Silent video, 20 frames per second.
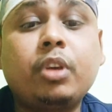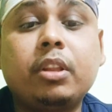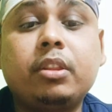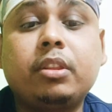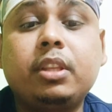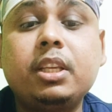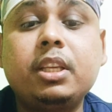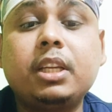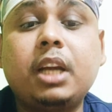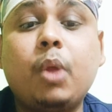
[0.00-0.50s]

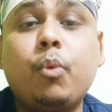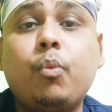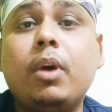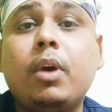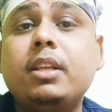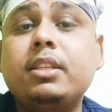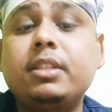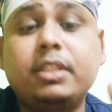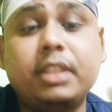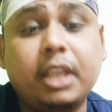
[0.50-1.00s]
छत्तीसगढ़
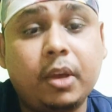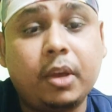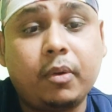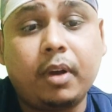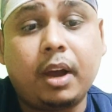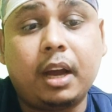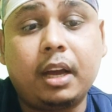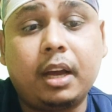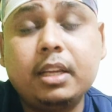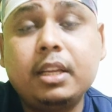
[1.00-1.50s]
वन
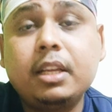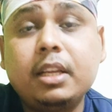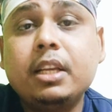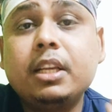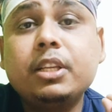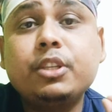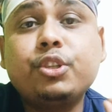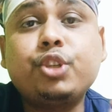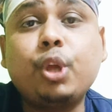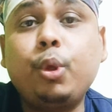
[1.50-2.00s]
सेवा
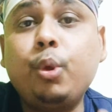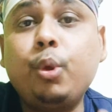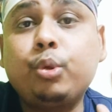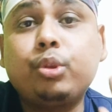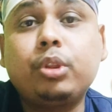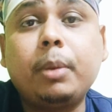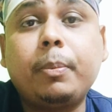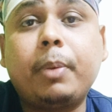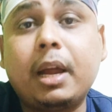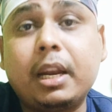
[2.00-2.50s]

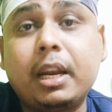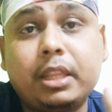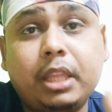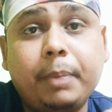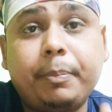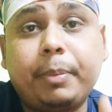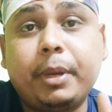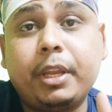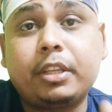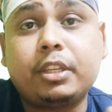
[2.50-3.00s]
संयुक्त भर्ती
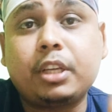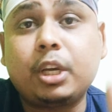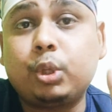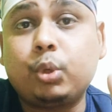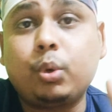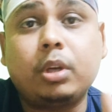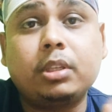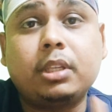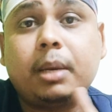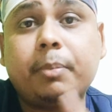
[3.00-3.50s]
परीक्षा
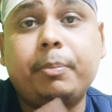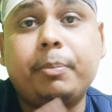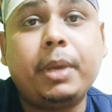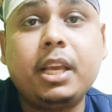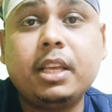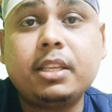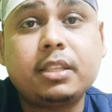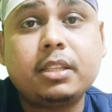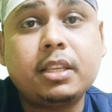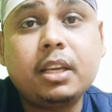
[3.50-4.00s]

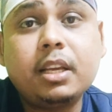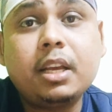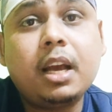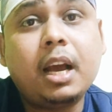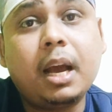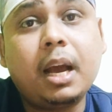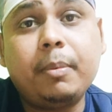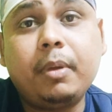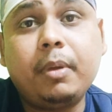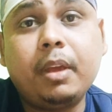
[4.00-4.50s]
2020
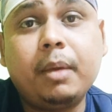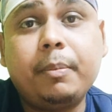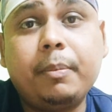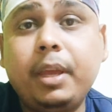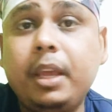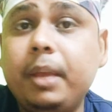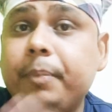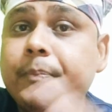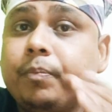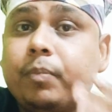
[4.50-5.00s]
अभी
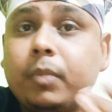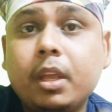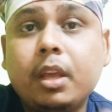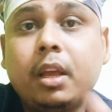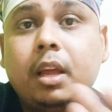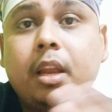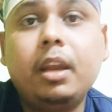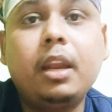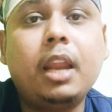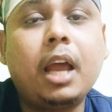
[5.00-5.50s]
अभी
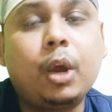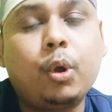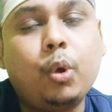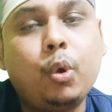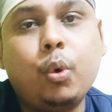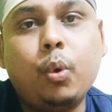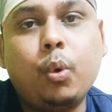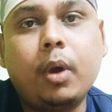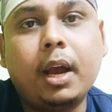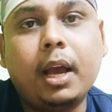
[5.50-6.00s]
लागू
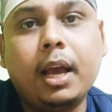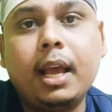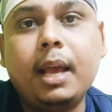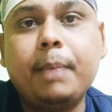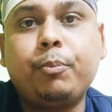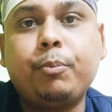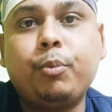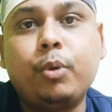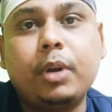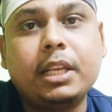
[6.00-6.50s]
हुआ है
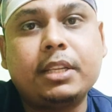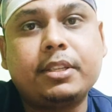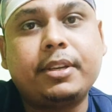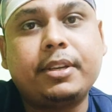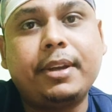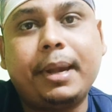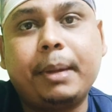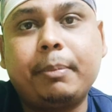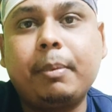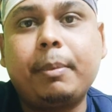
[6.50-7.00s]
पूरे
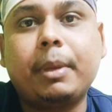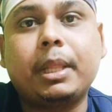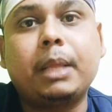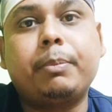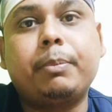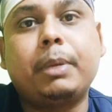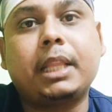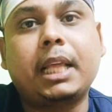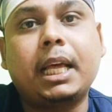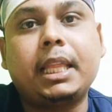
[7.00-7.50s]
स्टेट में मतलब
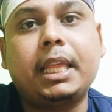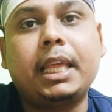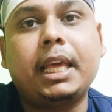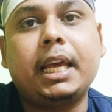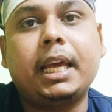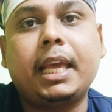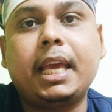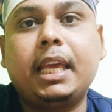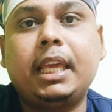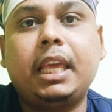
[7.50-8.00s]
बता दिया
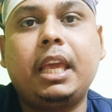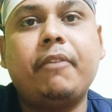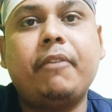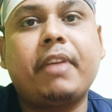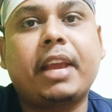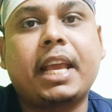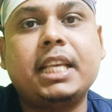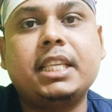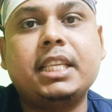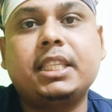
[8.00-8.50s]
गया है कि ये
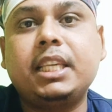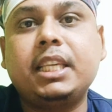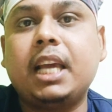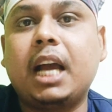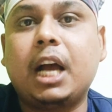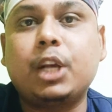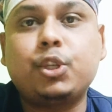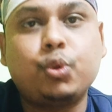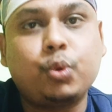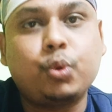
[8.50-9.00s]
वैकेंसी
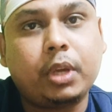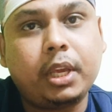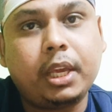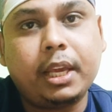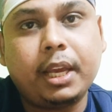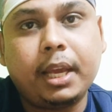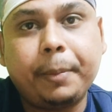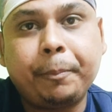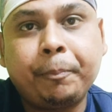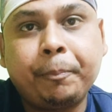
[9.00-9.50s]
आ चुकी
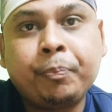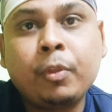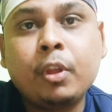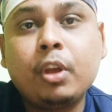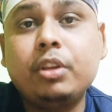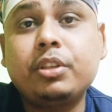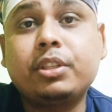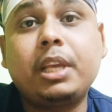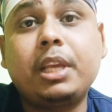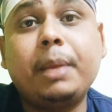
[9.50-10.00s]
है
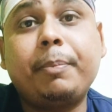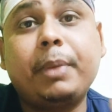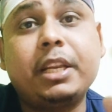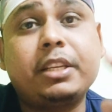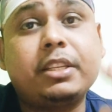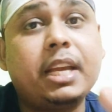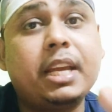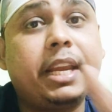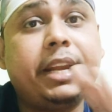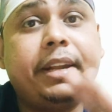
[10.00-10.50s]
इसकी
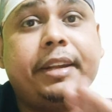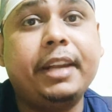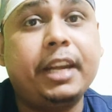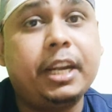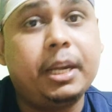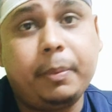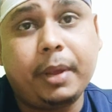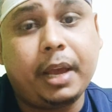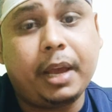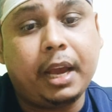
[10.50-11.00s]
परीक्षा की
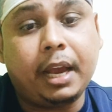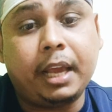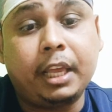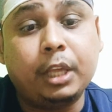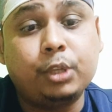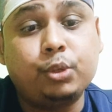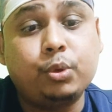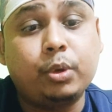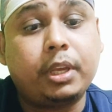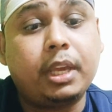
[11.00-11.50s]
डेट भी आ गई
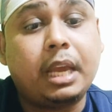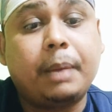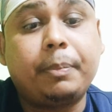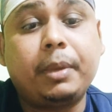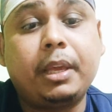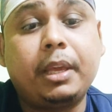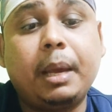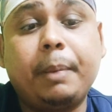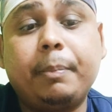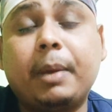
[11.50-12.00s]
है जो कि
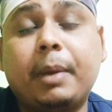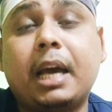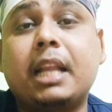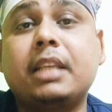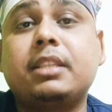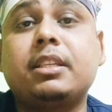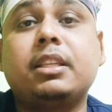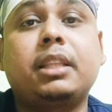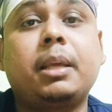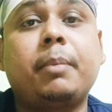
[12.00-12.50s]
आपकी है
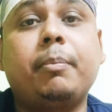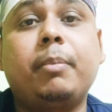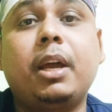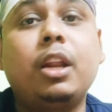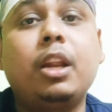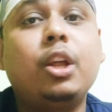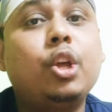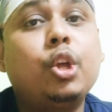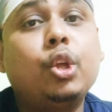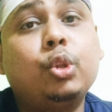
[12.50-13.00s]
12 सितंबर
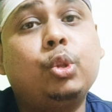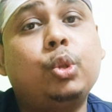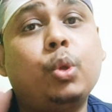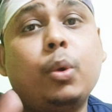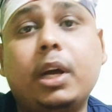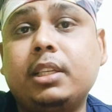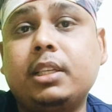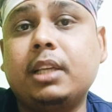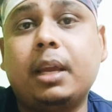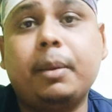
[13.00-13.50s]

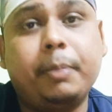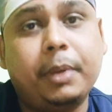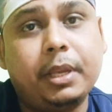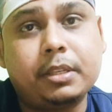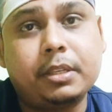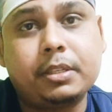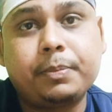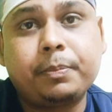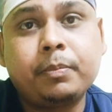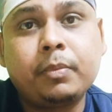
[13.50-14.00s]

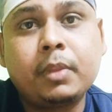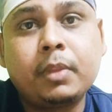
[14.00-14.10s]
2020